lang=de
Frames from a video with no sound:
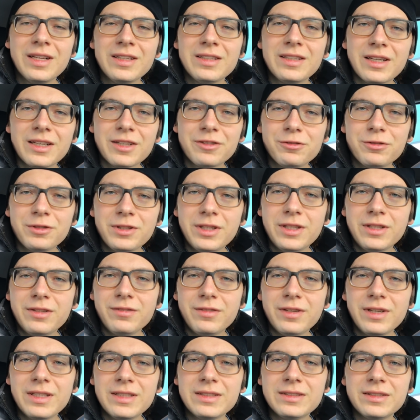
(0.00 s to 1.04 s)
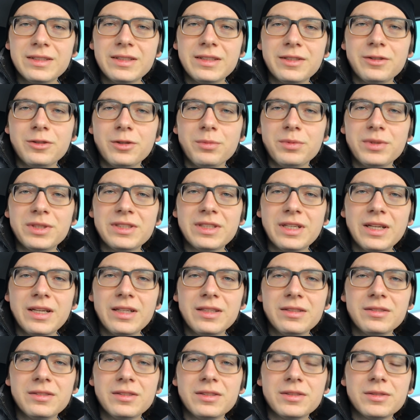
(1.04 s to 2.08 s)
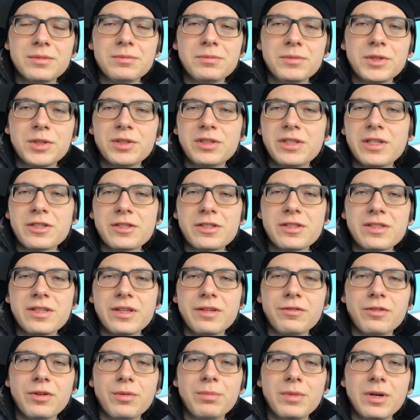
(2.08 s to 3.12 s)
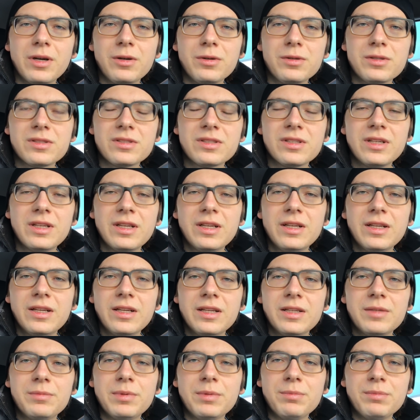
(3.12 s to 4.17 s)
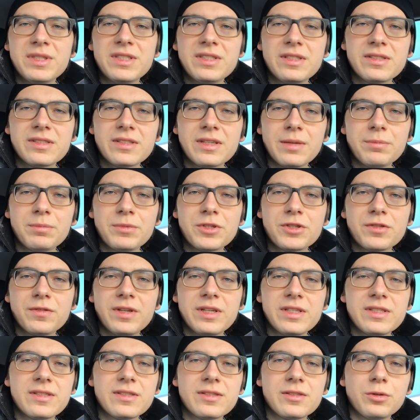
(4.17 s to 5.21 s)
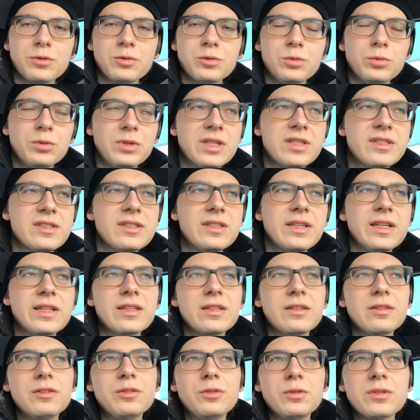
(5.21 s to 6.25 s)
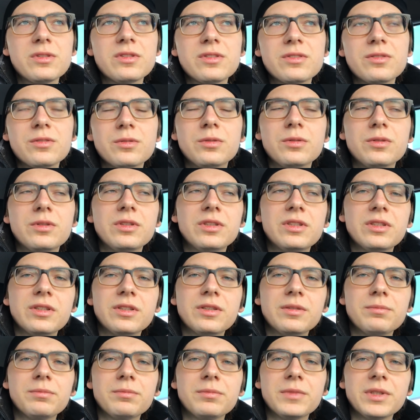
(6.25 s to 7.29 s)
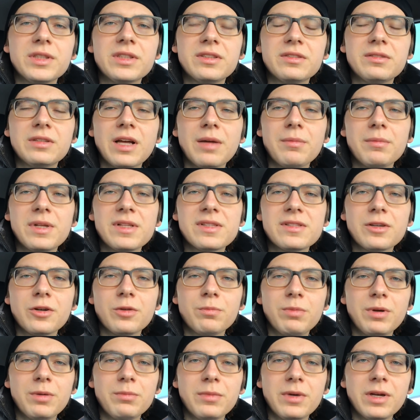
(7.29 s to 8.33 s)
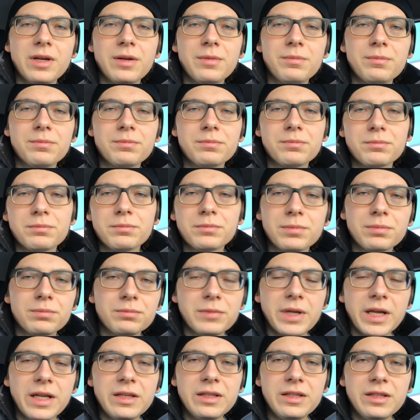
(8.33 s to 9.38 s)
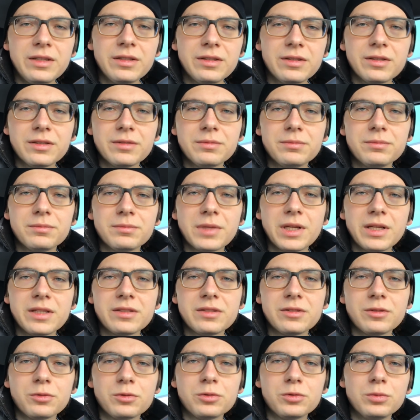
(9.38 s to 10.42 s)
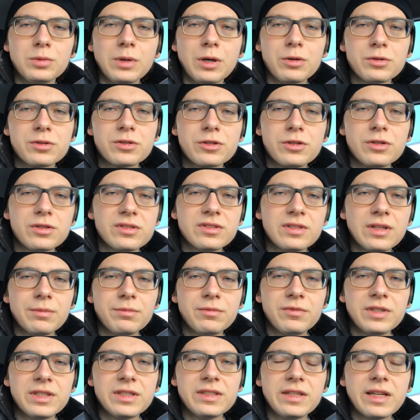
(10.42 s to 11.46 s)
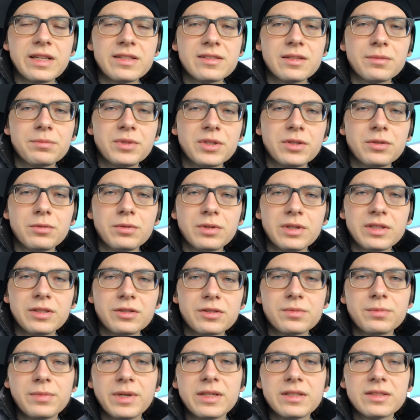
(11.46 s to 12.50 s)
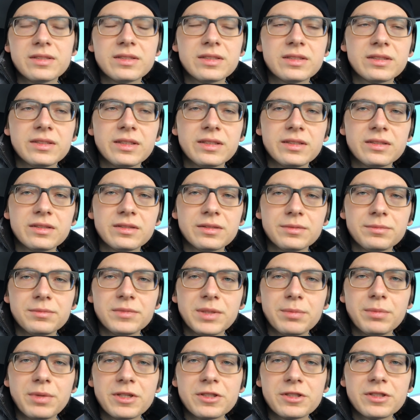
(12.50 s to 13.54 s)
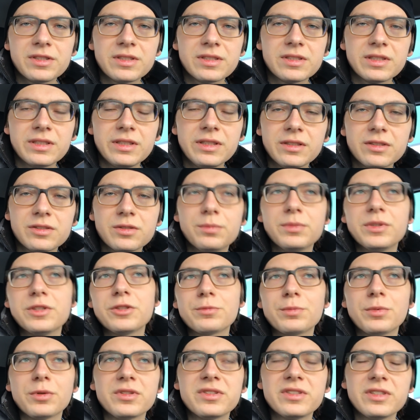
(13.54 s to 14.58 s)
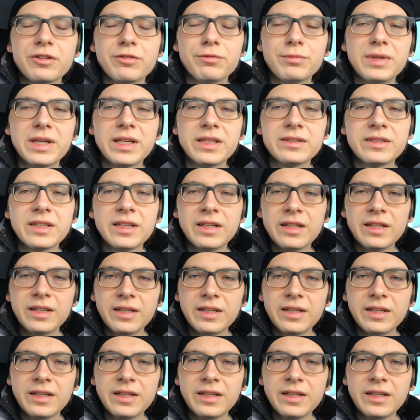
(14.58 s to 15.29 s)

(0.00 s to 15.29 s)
Danke für die Hinweise in den Kommentaren. Ähm, ich teste es einfach mal aus bin ein bisschen skeptisch, weil es das O2-Netz nutzt und ähm, ich damals auch bei meinem Handy ähm, halt O2 ausgeschlossen habe, weil die Netzabdeckung halt aus meiner Sicht nicht ähm, die beste ist. Hier zumindest bei uns hier auf dem Land.